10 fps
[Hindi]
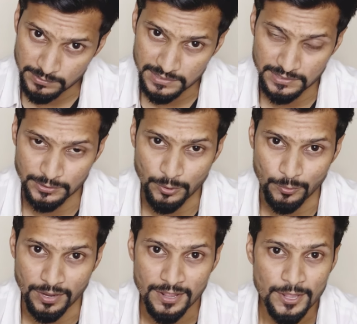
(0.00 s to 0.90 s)
भी नहीं देता
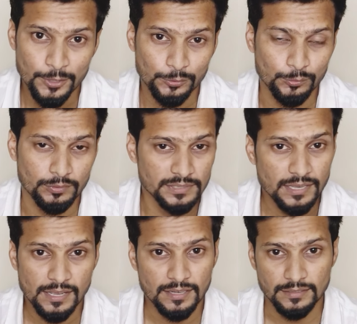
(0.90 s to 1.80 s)
होगा तो
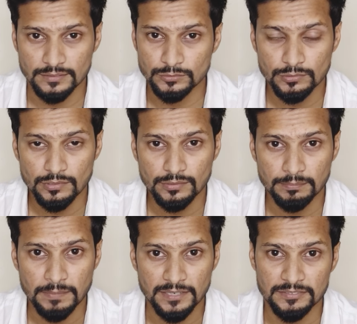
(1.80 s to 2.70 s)
या यू नो
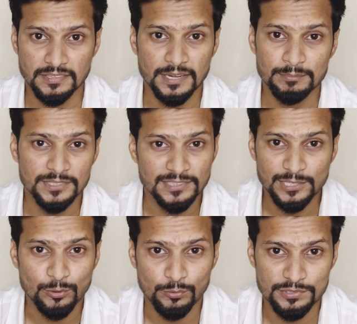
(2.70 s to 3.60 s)
पाकिस्तान में
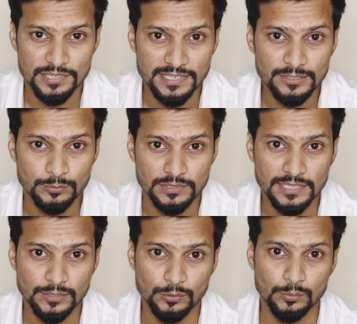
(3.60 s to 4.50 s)
जितनी लोड शेडिंग
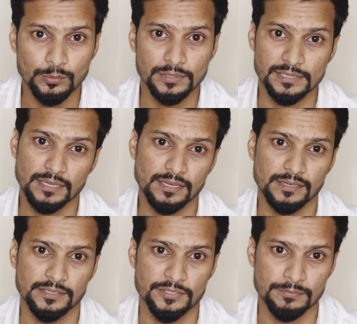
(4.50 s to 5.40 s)
होती है तो या
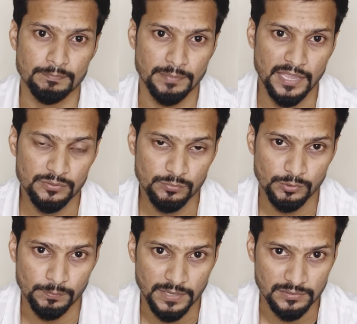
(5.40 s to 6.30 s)
इट्स बेस्ट
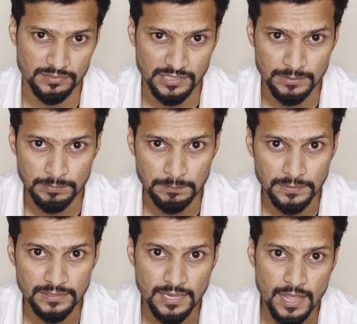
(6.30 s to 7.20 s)
फॉर पाकिस्तानी
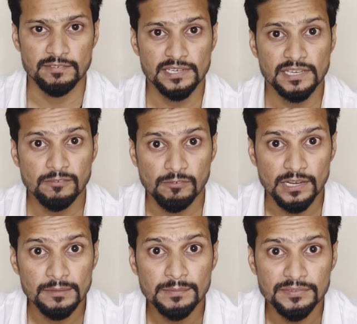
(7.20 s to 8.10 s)
पीपल इवन के
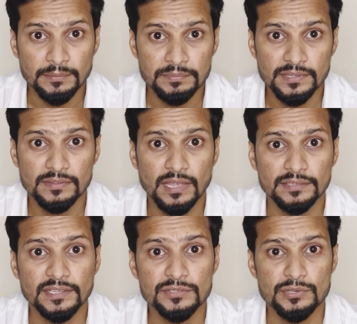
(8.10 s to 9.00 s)
वर्ल्ड में सबसे
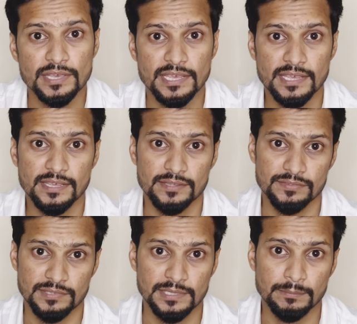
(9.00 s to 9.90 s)
ज़्यादा जो है
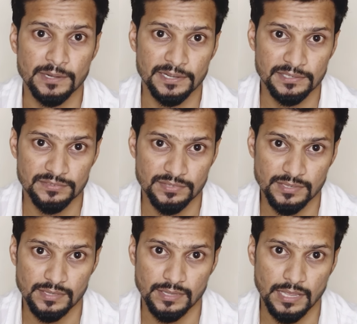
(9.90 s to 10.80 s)
इसकी ब्राइटनेस
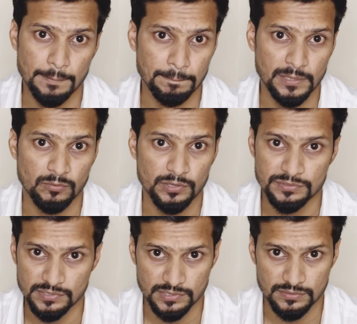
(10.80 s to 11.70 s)
है एप्पल
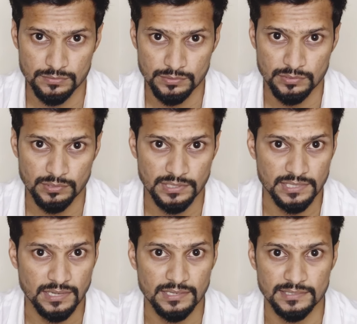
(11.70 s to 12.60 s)
वॉच सीरीज़ जो इन्होंने
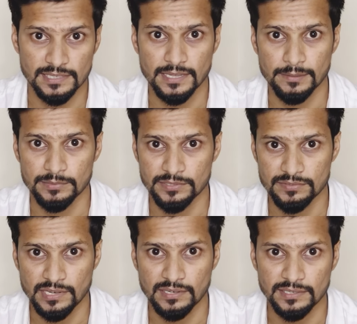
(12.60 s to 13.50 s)
निकाली है अभी
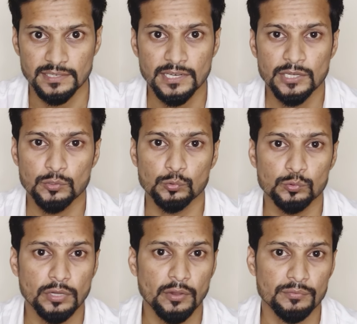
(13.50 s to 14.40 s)
रिसेंटली
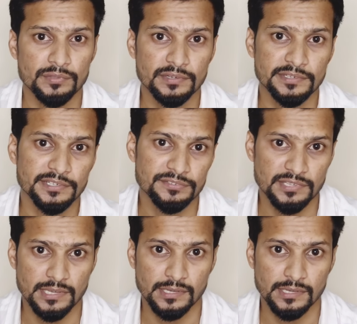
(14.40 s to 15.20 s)
टू थाउजेंड के